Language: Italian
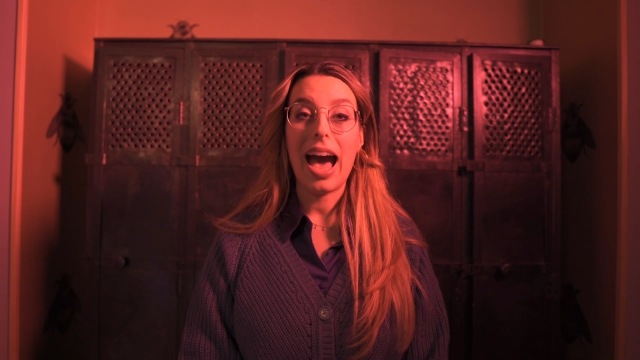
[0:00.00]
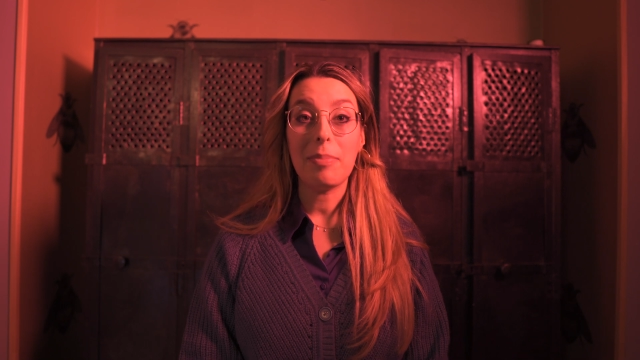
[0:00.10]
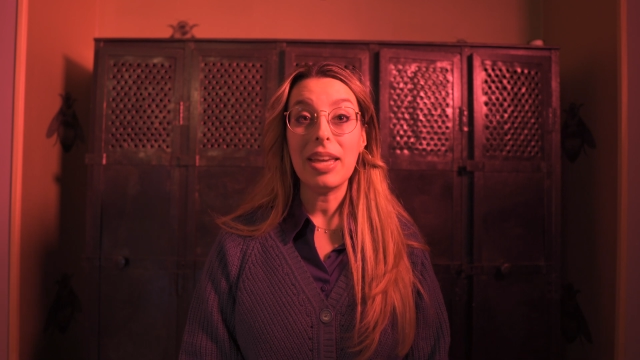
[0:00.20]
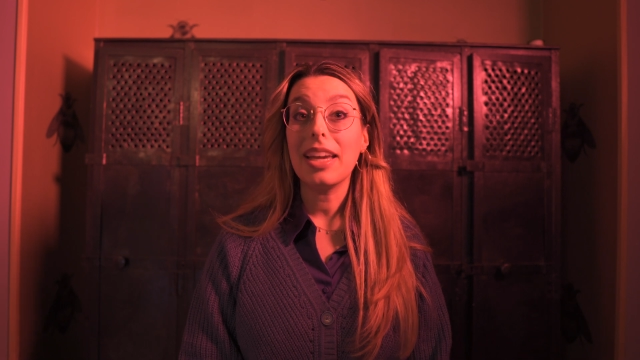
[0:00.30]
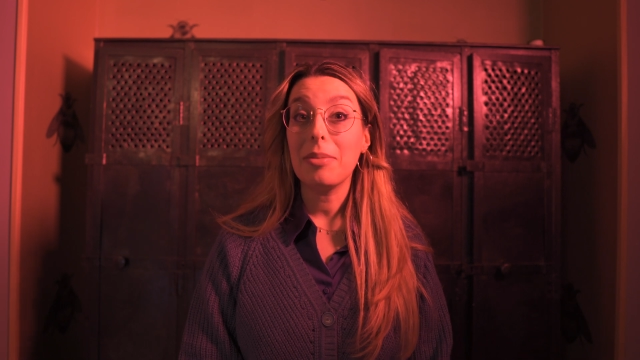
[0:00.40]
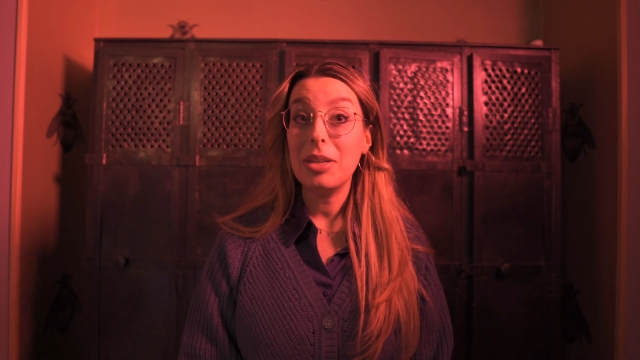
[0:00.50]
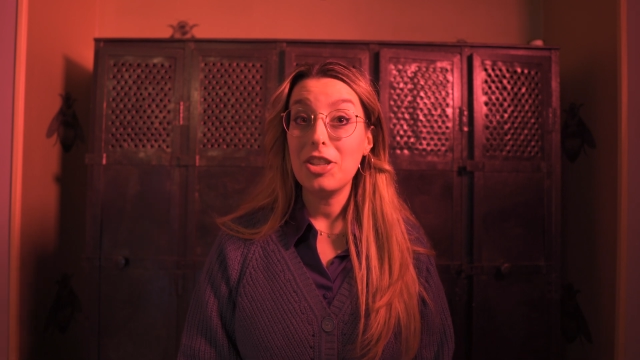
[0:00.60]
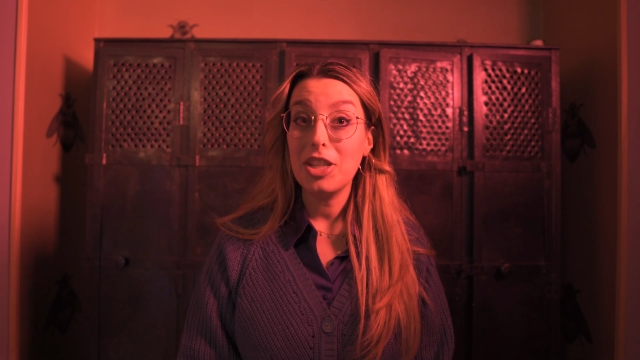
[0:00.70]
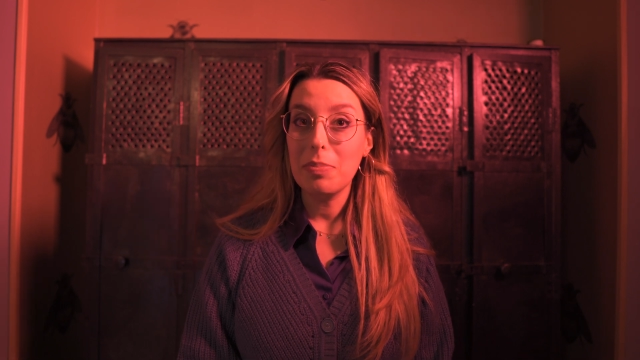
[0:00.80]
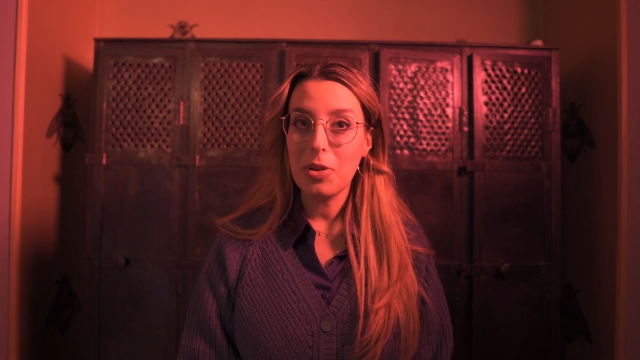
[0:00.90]
Amiche e
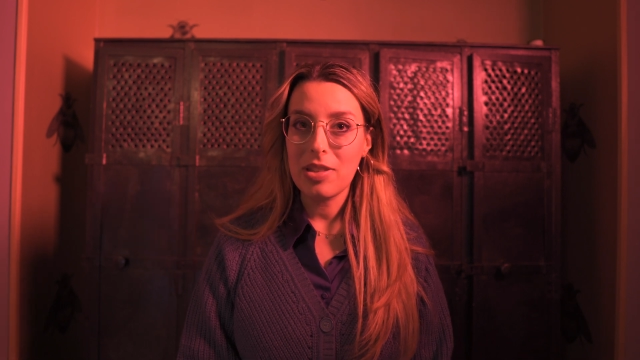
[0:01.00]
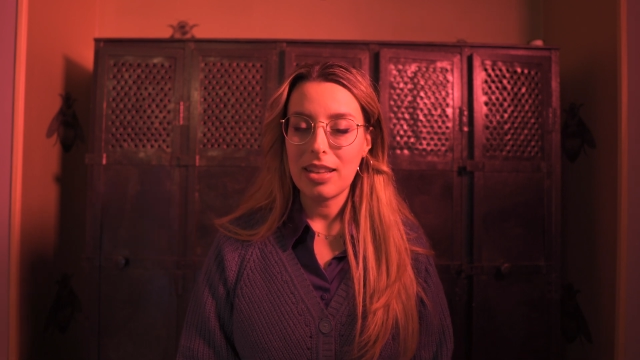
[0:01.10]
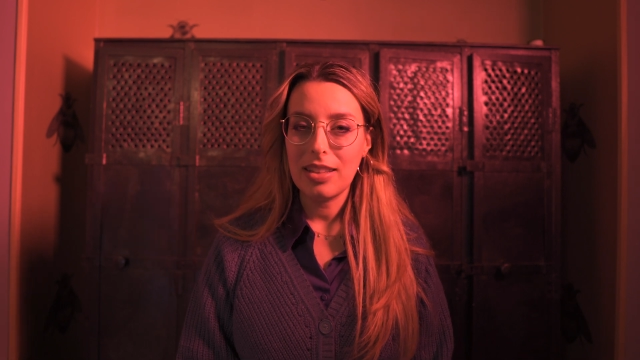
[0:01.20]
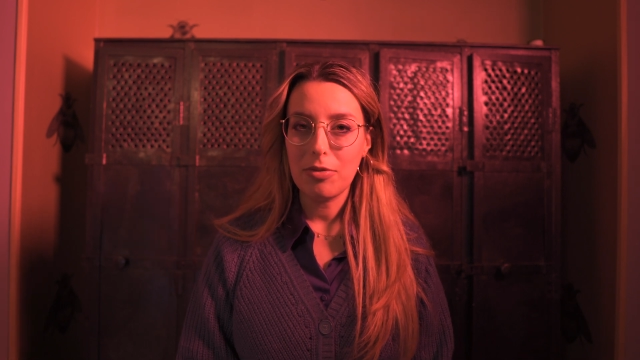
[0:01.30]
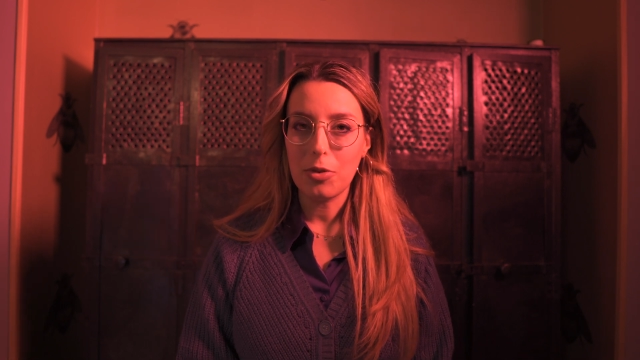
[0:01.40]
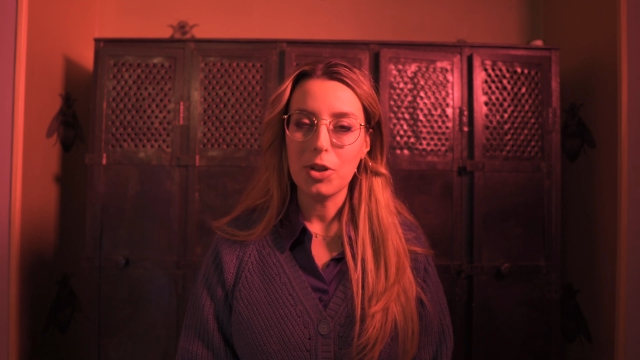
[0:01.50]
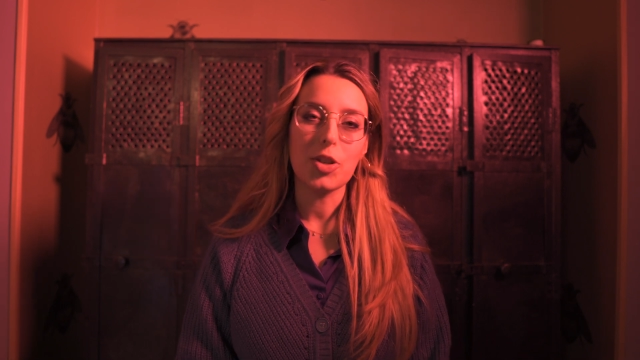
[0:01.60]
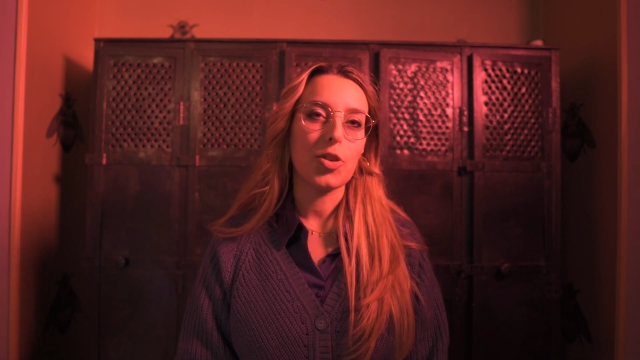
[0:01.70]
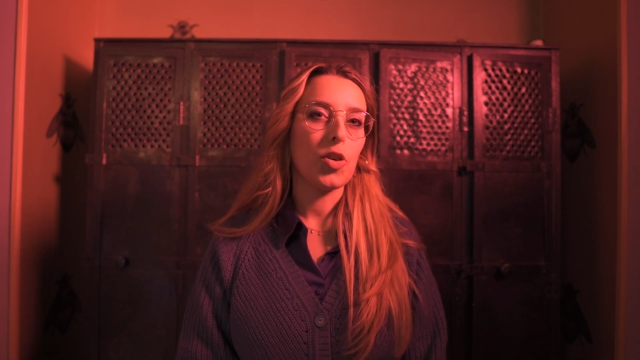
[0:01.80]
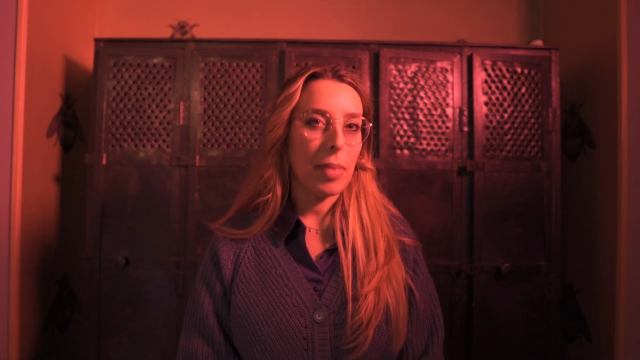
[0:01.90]
amici di Bonsai TV,
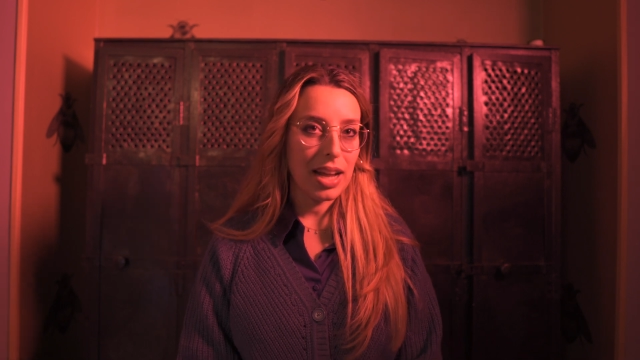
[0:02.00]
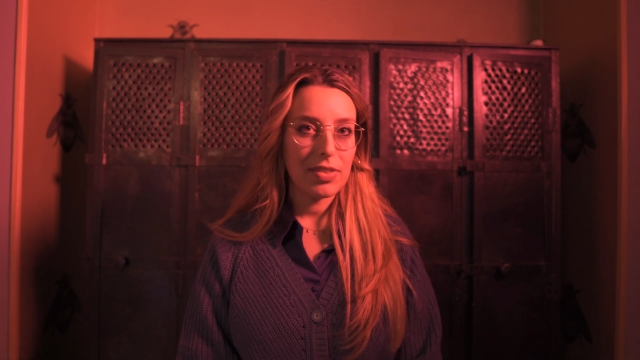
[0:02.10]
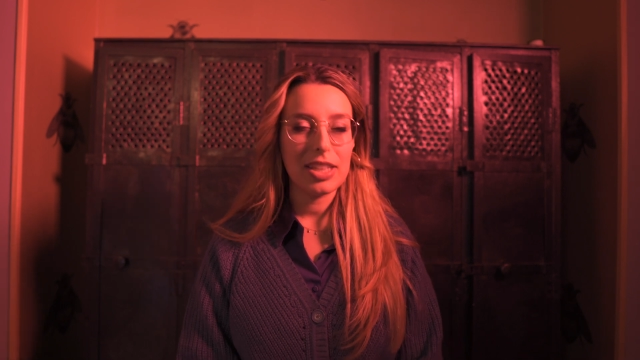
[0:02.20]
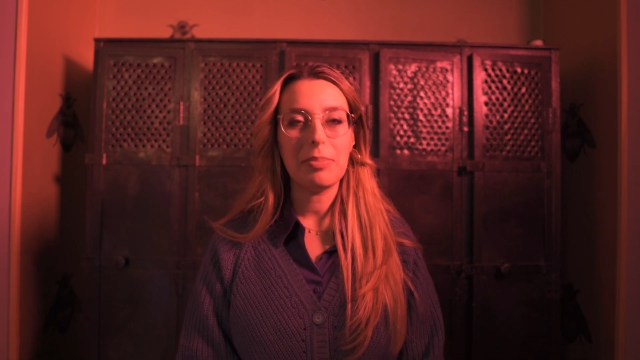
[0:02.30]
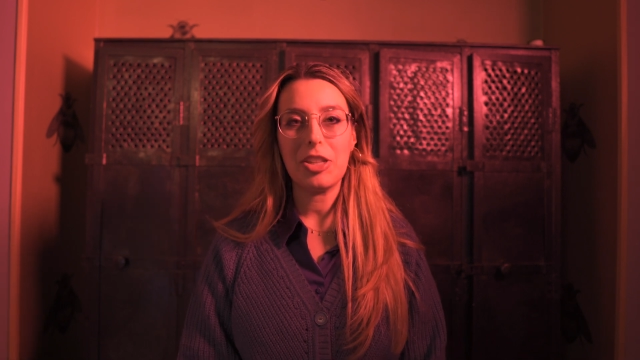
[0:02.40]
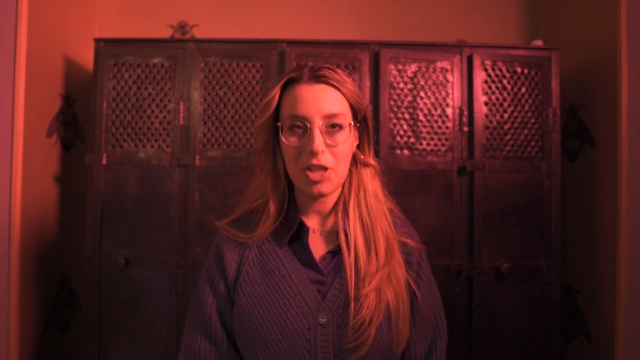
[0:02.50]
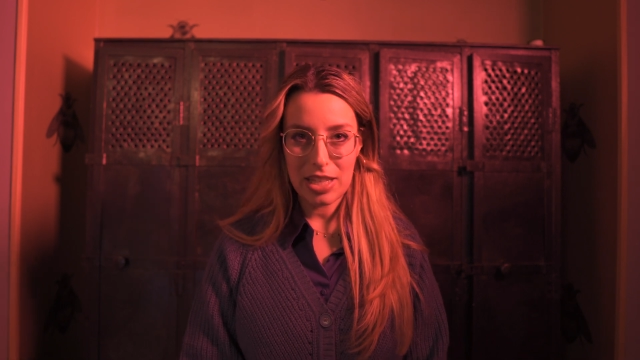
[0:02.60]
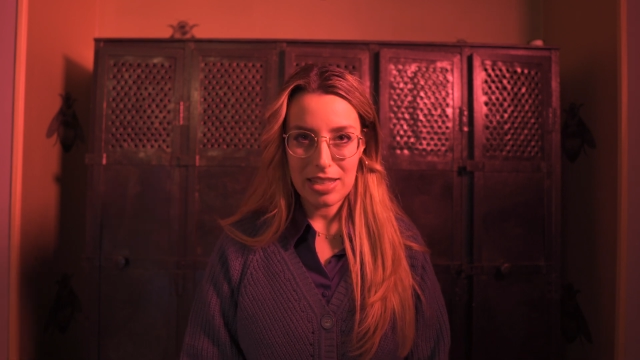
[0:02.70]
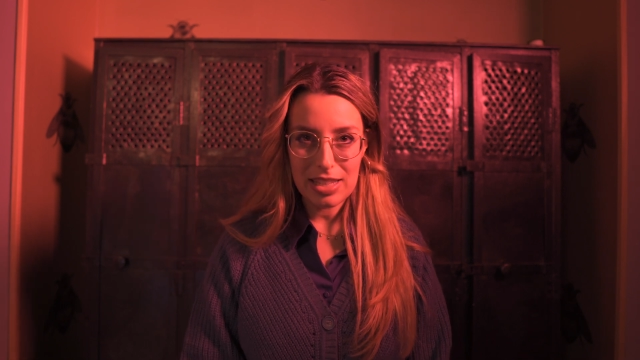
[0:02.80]
io sono Marvi di Match and the